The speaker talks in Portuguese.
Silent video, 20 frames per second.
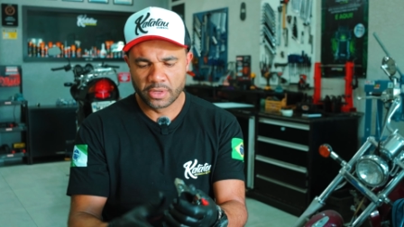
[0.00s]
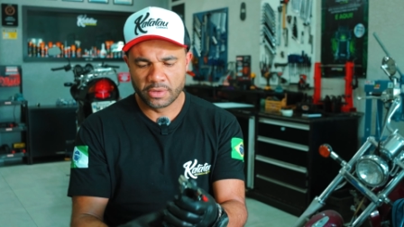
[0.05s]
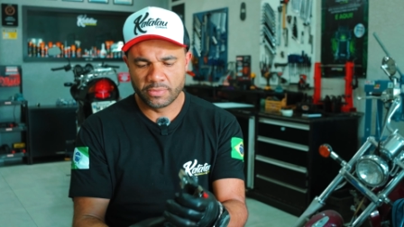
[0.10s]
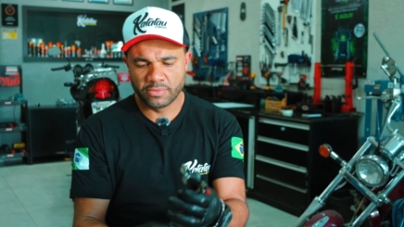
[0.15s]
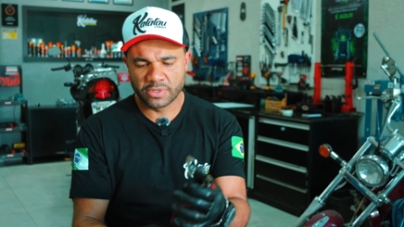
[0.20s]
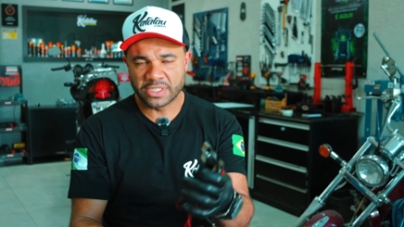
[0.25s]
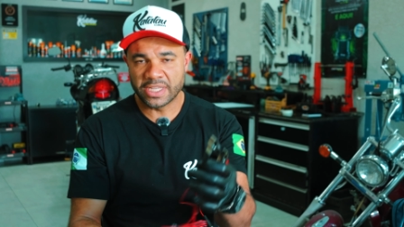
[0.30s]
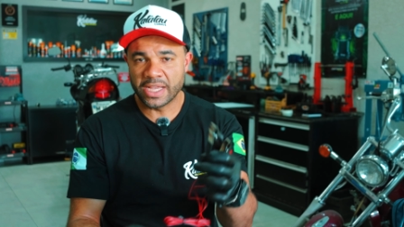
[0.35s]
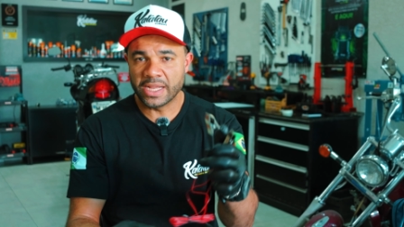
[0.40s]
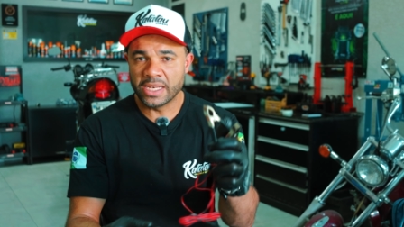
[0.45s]
que
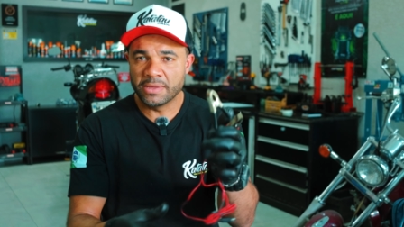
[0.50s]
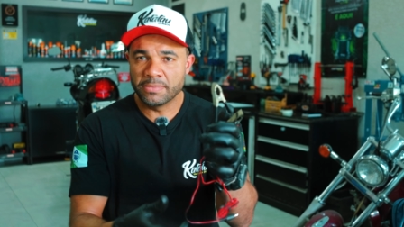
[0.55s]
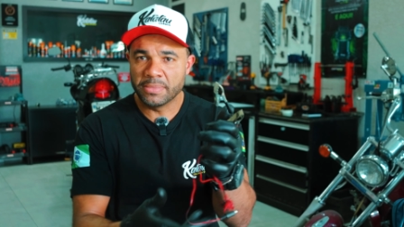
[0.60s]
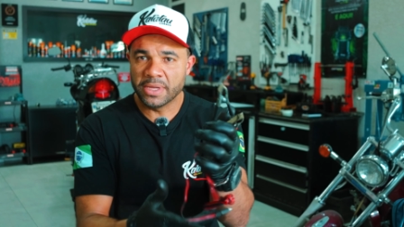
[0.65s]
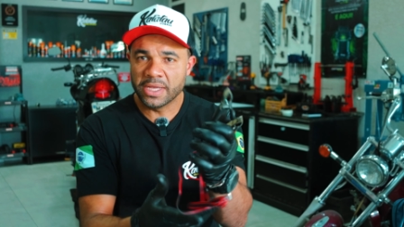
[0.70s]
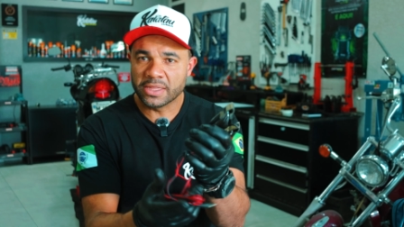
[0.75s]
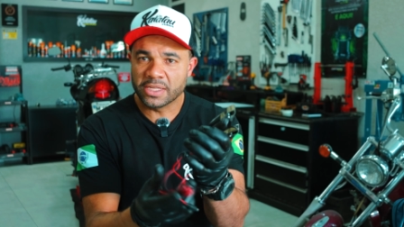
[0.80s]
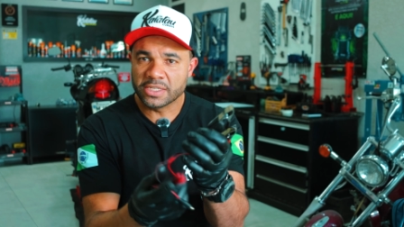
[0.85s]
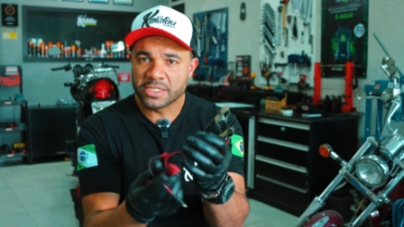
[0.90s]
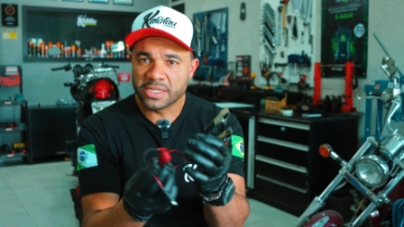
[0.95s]
você
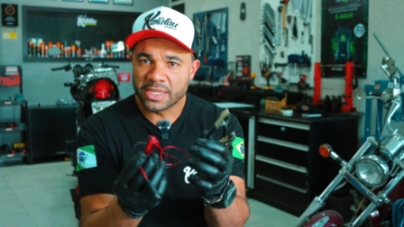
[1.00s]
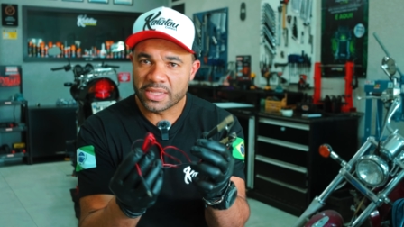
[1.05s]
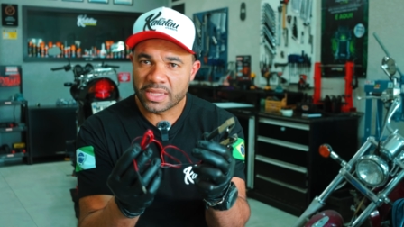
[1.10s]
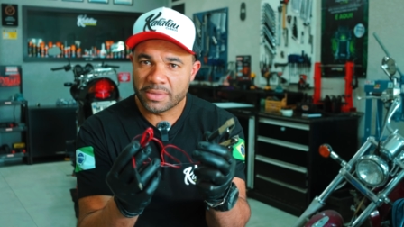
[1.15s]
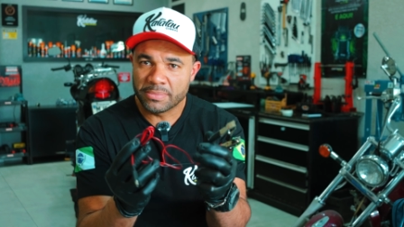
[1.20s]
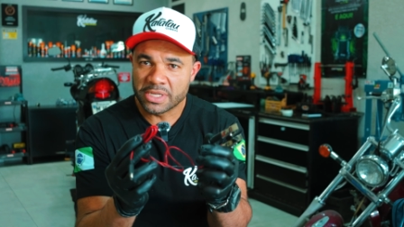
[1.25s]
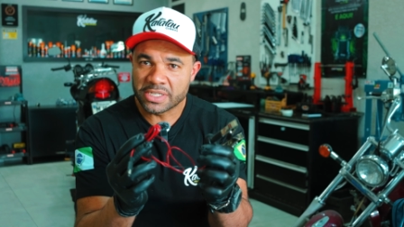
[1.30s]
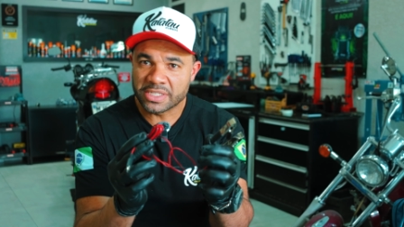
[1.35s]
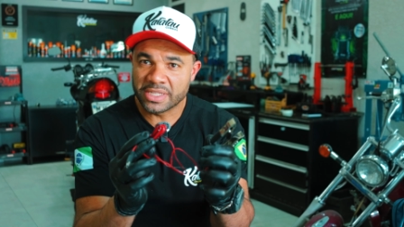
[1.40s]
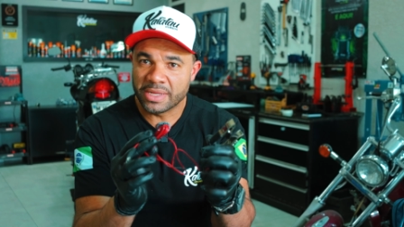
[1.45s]
alimenta
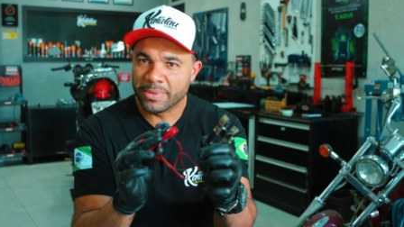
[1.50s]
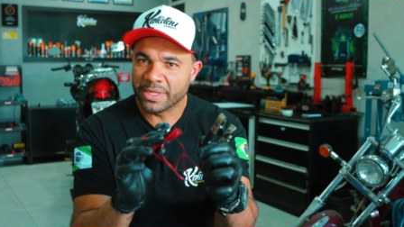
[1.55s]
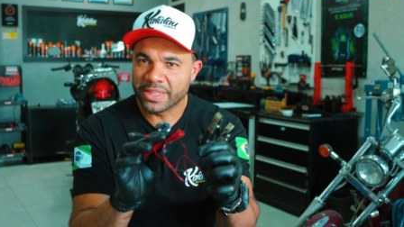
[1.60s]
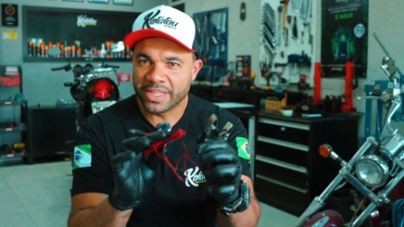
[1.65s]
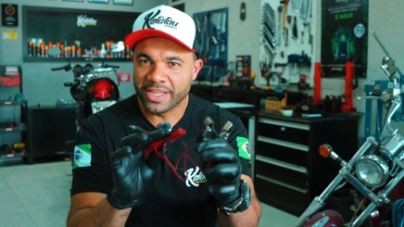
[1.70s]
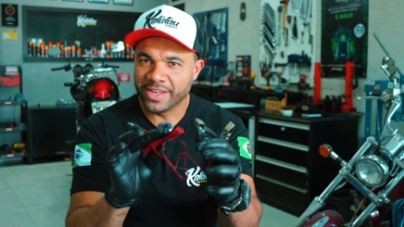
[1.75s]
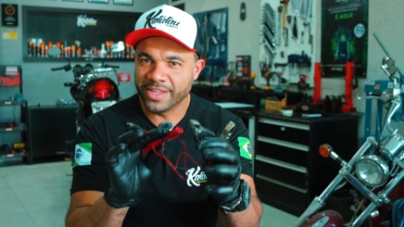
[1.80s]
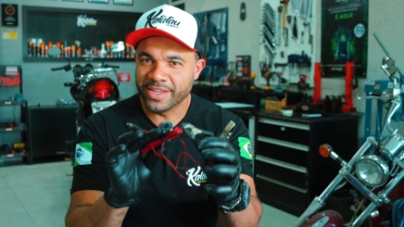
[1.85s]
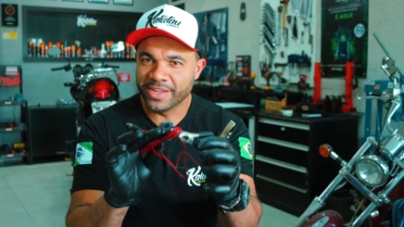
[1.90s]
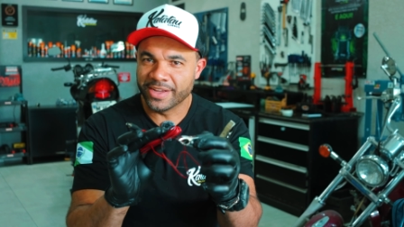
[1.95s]
diretamente da
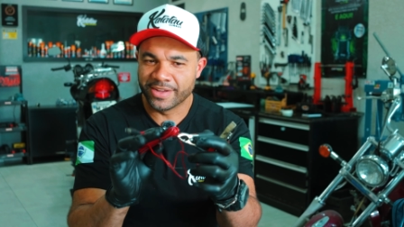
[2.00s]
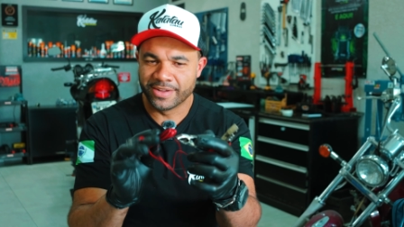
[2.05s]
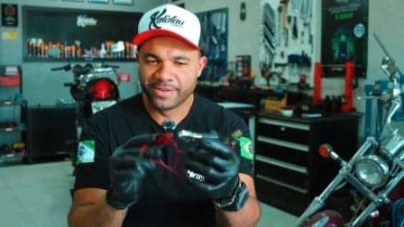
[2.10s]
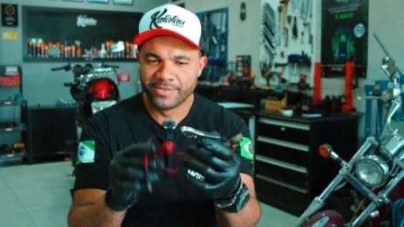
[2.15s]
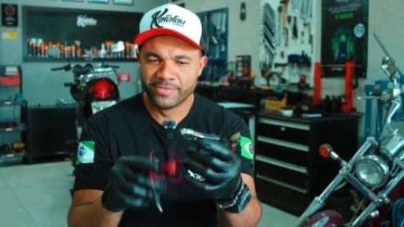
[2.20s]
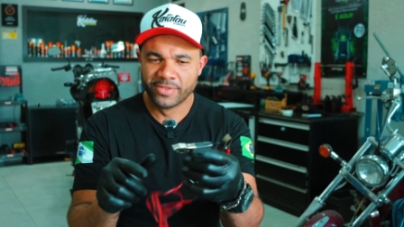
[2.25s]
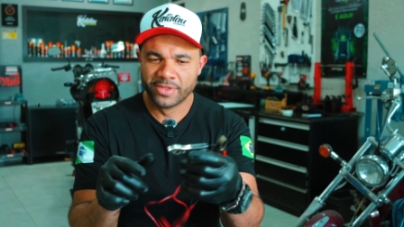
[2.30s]
bateria.